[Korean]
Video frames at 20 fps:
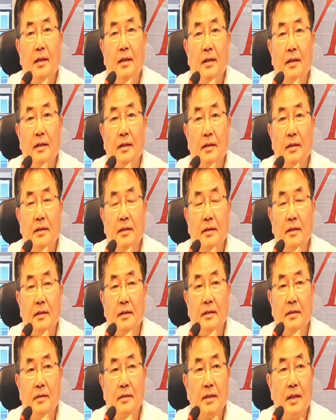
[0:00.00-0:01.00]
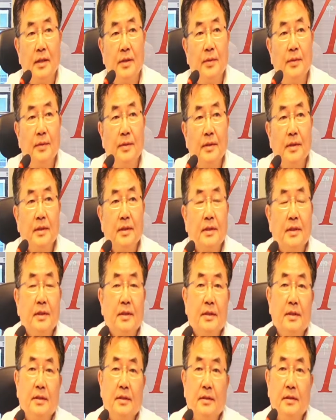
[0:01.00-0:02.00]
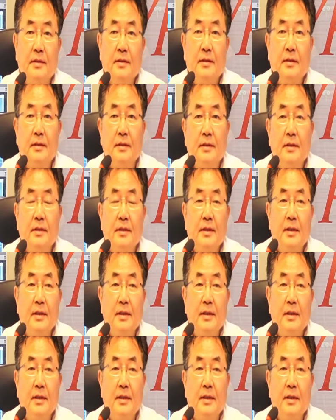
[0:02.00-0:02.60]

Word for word: 어, 새로운 그